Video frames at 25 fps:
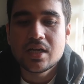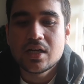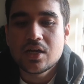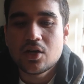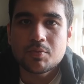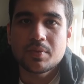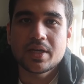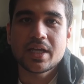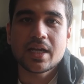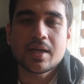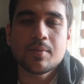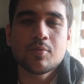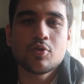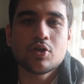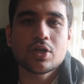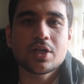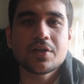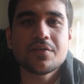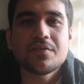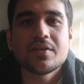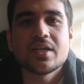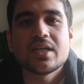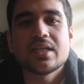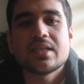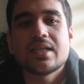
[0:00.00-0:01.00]
तो मेरा
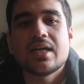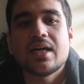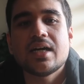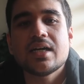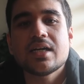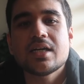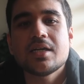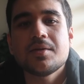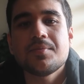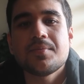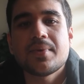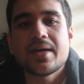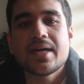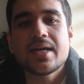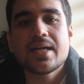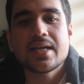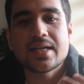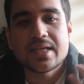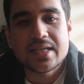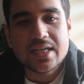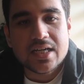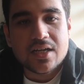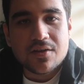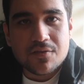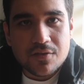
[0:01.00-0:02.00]
मोटिव ये था कि मैं
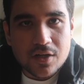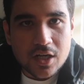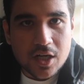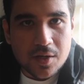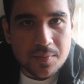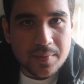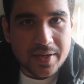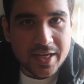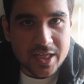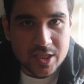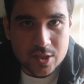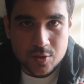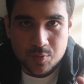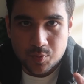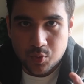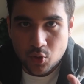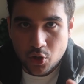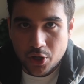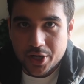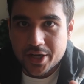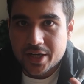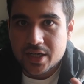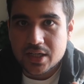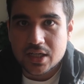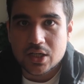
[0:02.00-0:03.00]
रियल वर्ल्ड में
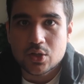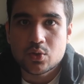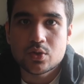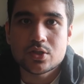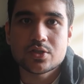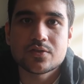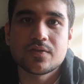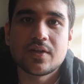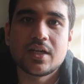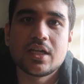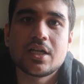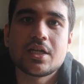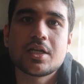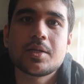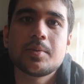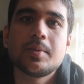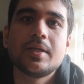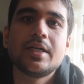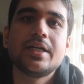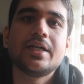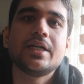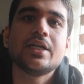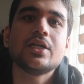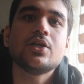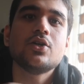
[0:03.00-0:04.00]
एक्सप्लॉयट करूँ इस
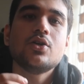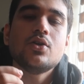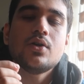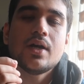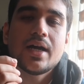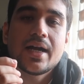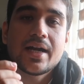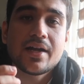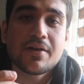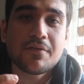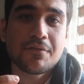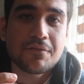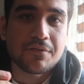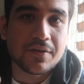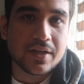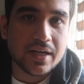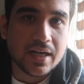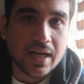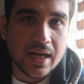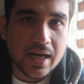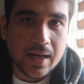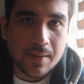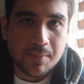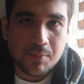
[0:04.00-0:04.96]
वलनरेबिलिटी को एंड फिर